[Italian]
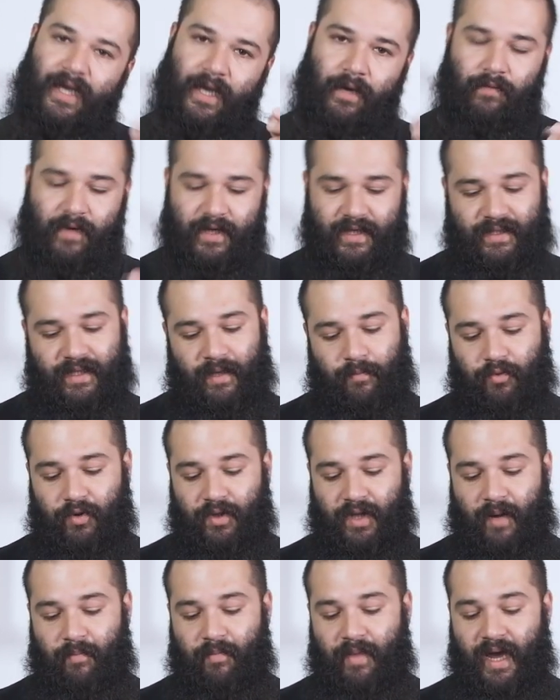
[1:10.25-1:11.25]
che questa
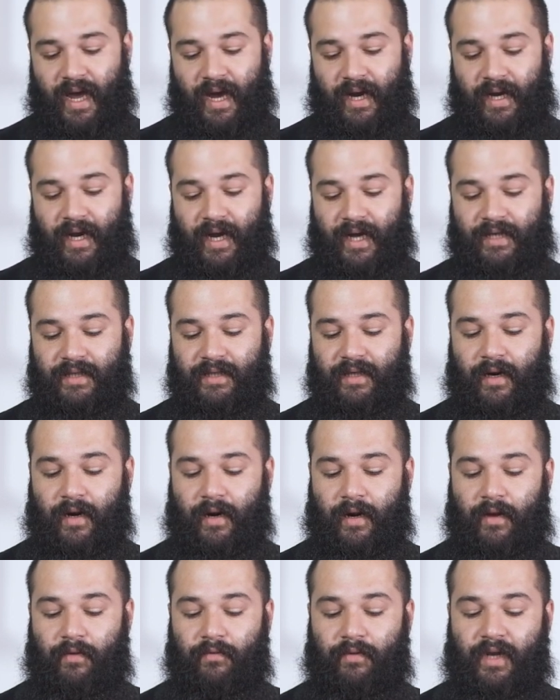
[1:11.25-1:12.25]
potrebbe anche
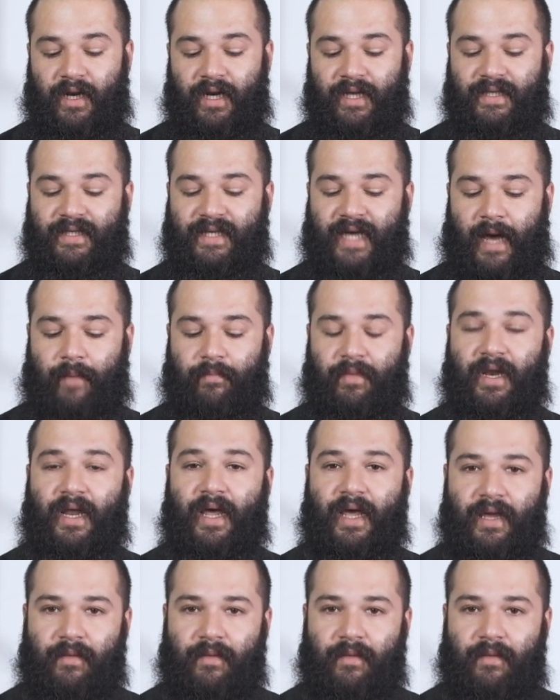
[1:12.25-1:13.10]
essere riutilizzabile